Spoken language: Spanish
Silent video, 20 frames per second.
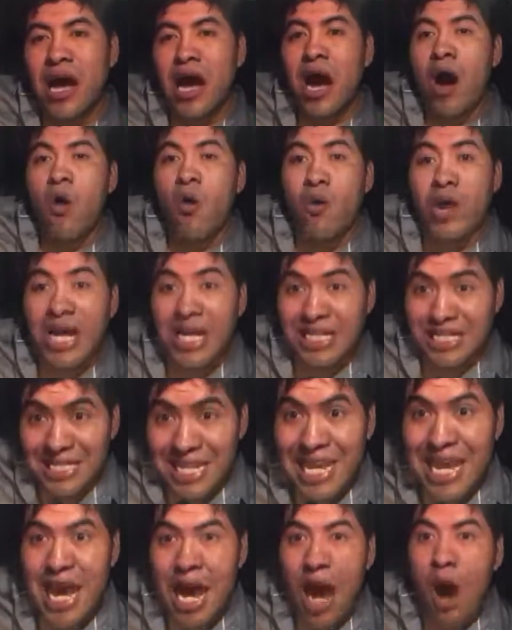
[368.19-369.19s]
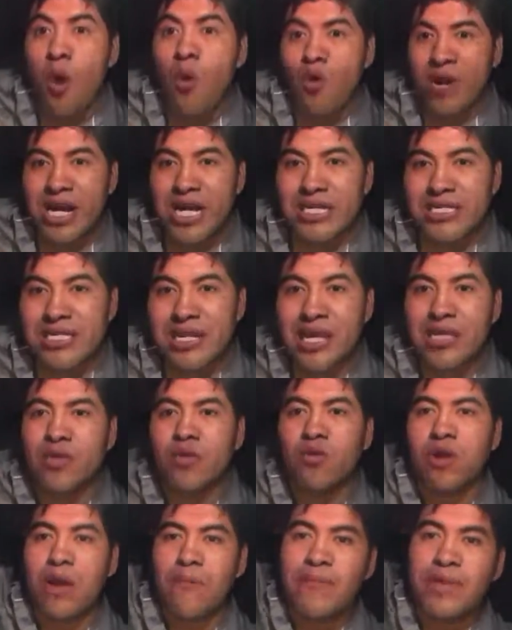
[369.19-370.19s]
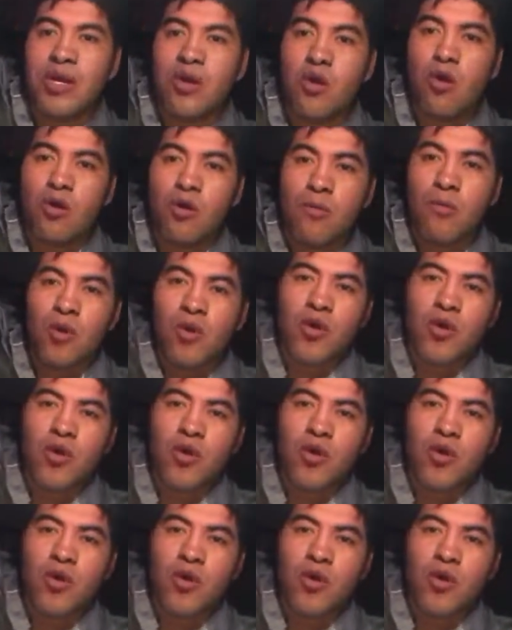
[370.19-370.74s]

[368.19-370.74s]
aunque sea, aunque sea de un amigo como